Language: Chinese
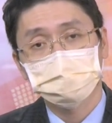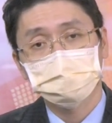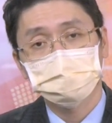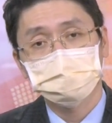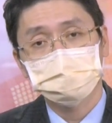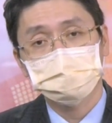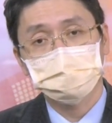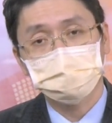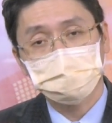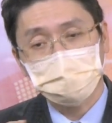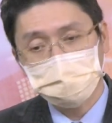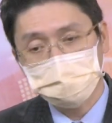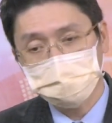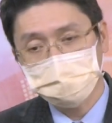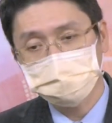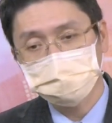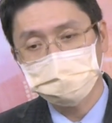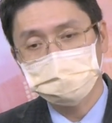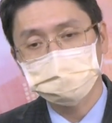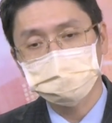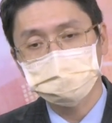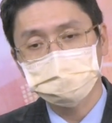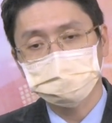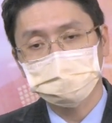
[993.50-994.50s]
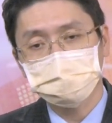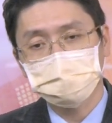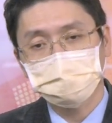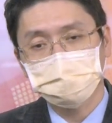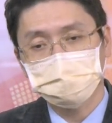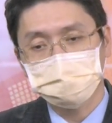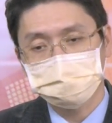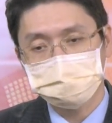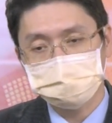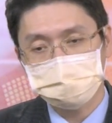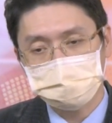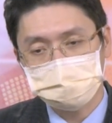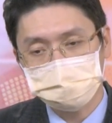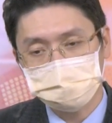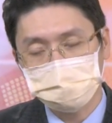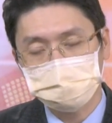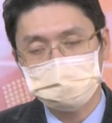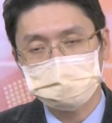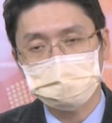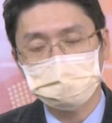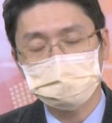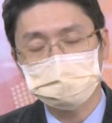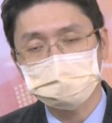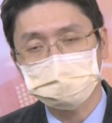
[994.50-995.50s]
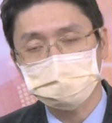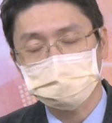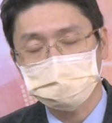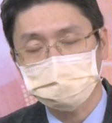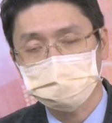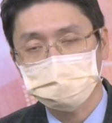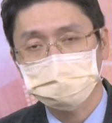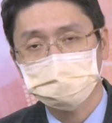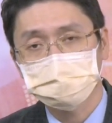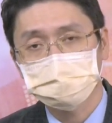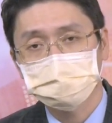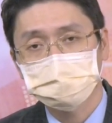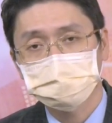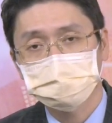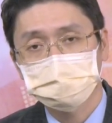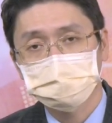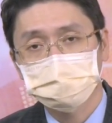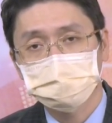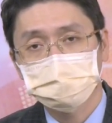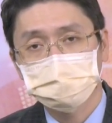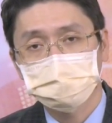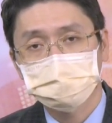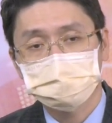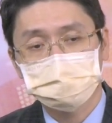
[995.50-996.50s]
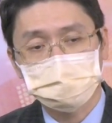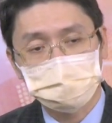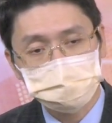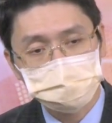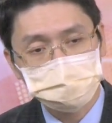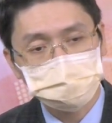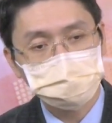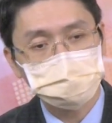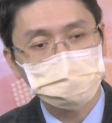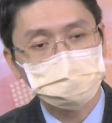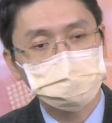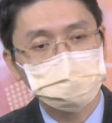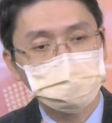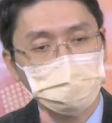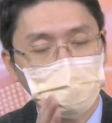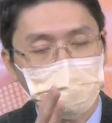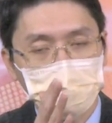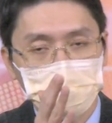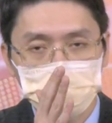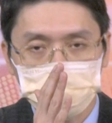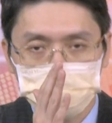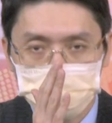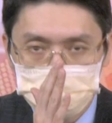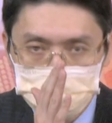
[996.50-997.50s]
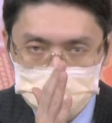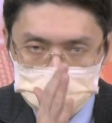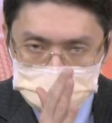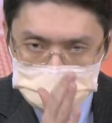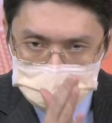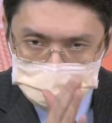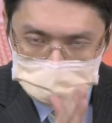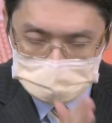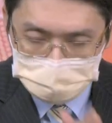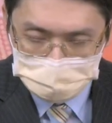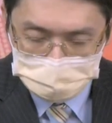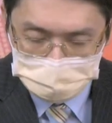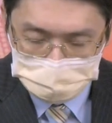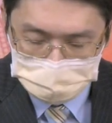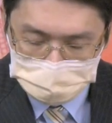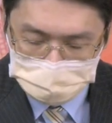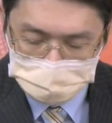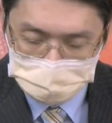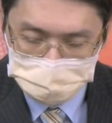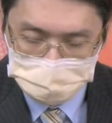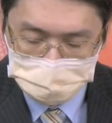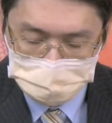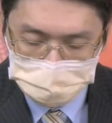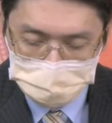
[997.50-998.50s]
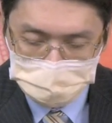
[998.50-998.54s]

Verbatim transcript: 那八月份目标我们再赚个三成，点续赚五成。